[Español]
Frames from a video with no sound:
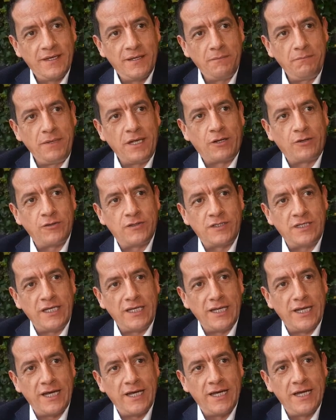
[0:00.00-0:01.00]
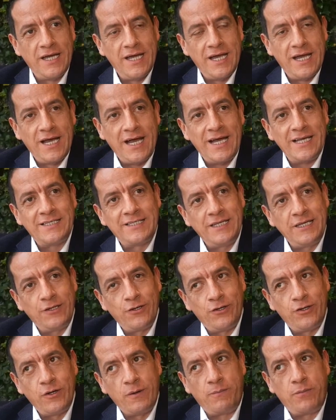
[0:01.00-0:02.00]
Mi cocina ha
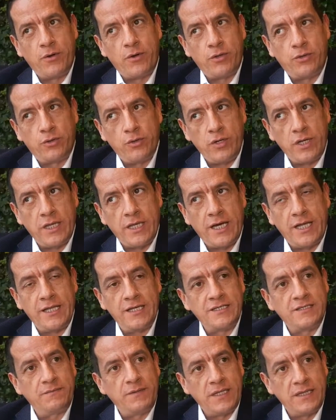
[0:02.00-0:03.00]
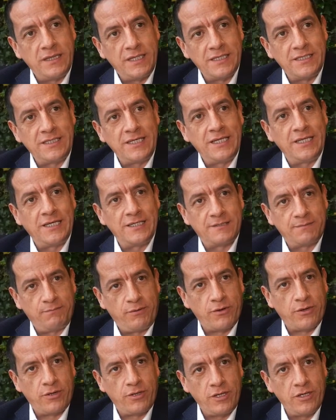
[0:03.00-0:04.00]
sido de oportunidades bendecidas
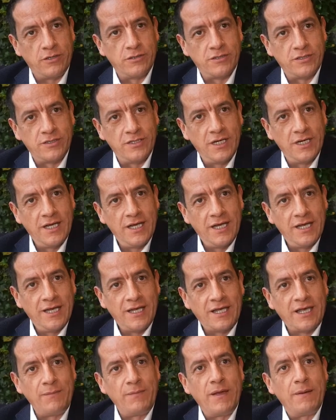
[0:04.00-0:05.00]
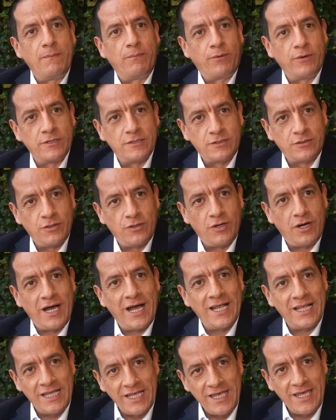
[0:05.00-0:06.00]
por Dios que me han puesto
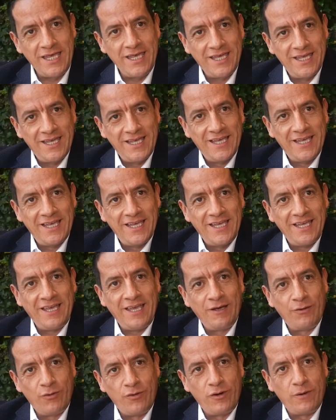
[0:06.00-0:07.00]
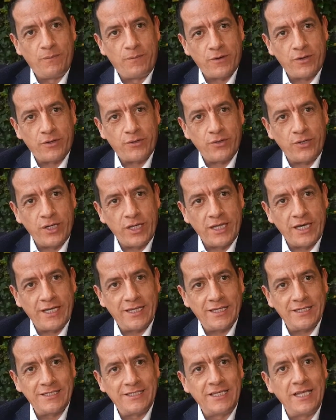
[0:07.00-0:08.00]
allí en una oportunidad
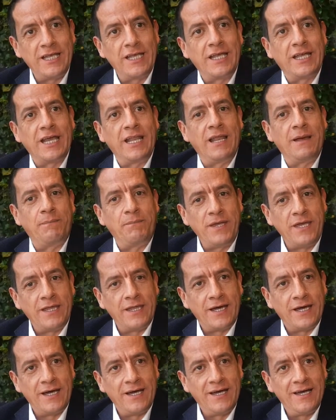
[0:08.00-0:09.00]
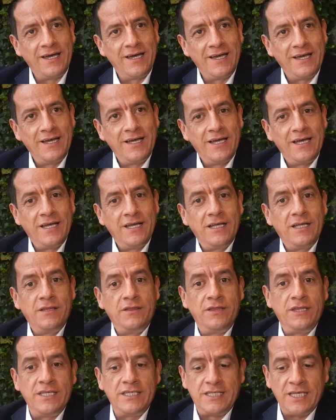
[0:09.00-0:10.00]
sin que la pida.
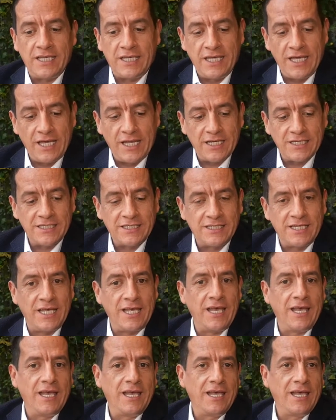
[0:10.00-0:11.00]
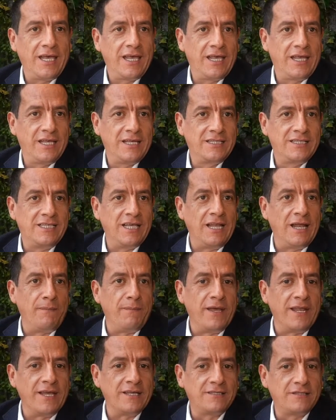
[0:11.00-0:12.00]
Ni siquiera sé si la
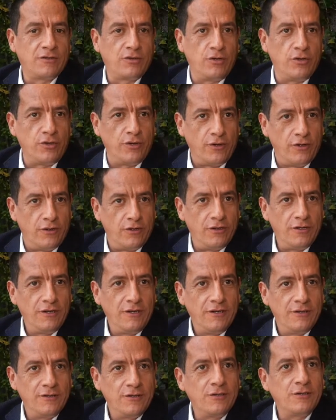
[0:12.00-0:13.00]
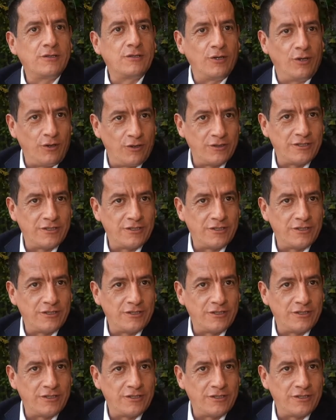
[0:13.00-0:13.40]
merezco o no. Solo